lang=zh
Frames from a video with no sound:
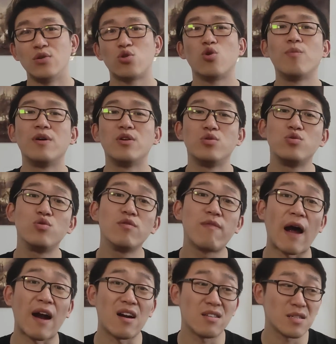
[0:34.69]
这东北军军
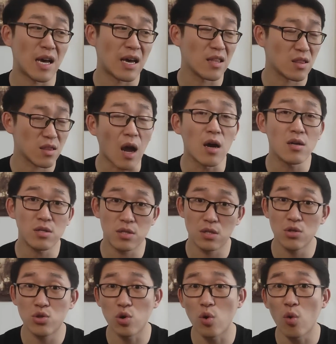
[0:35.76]
阀呢，在当
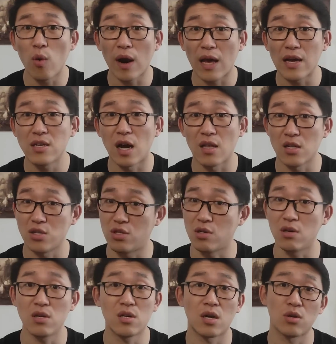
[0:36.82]
时中国来讲的
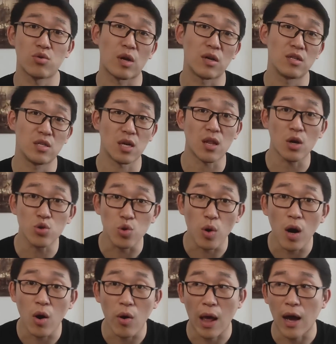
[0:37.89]
实力上算是相当
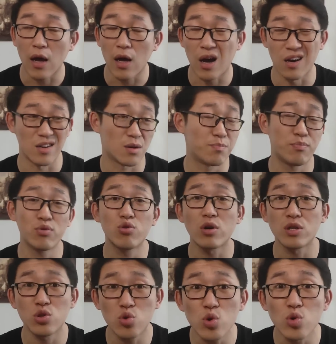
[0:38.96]
雄厚了啊，不
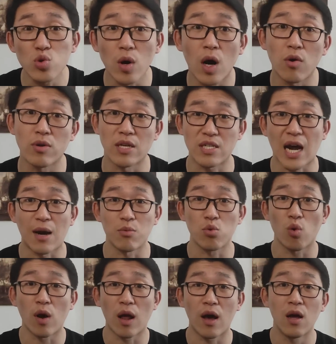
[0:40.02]
说是最雄厚，也差不
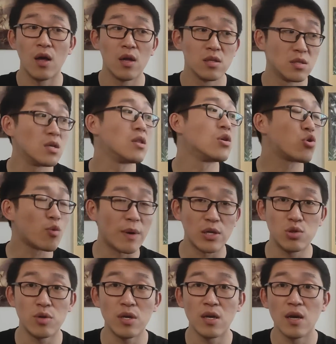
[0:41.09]
多了。你看那东
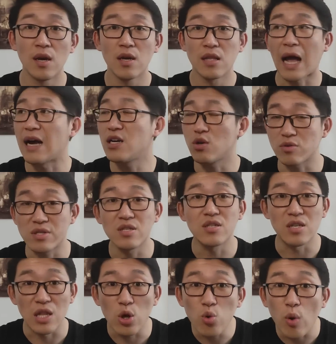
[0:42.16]
北军，他是有自
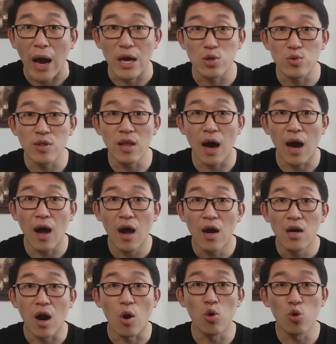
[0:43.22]
己的陆海军的，
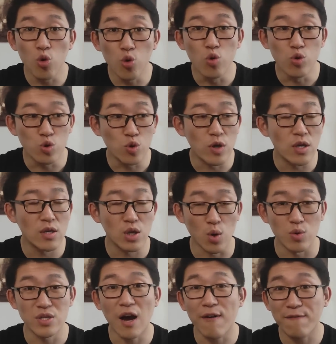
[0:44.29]
然后陆军
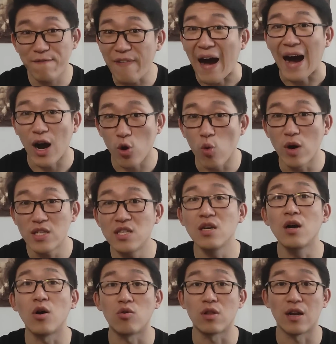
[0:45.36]
有向法国
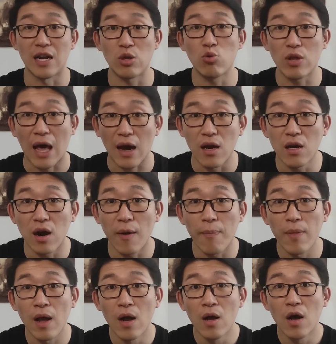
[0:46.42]
进口的雷诺坦克，
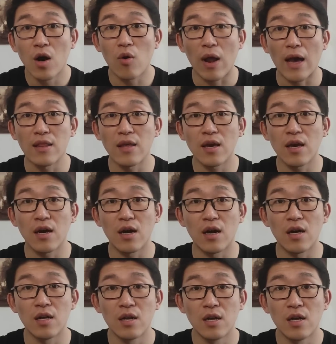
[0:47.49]
后来那
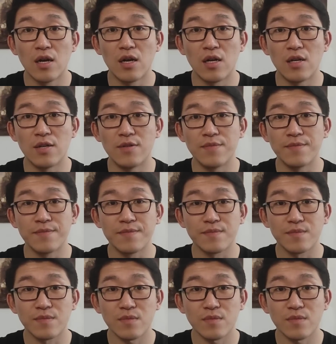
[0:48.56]
个，嗯，